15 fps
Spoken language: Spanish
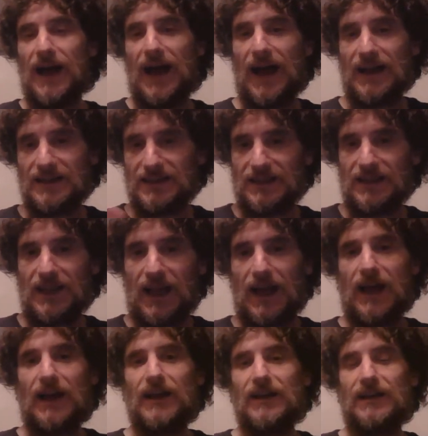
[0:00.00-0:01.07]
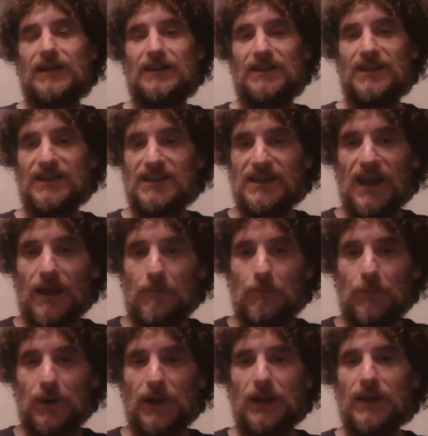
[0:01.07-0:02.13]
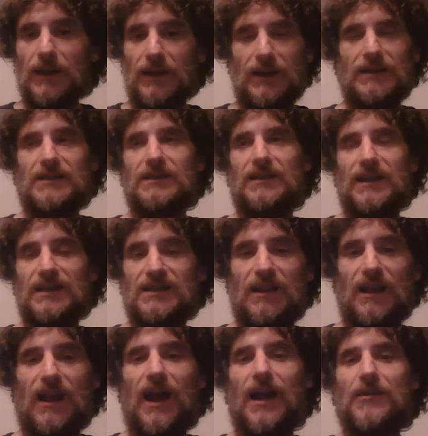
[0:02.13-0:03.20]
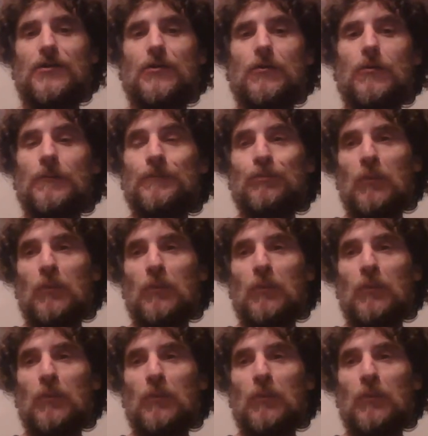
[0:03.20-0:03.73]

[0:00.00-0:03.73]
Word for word: hasta ah, diciembre es de este año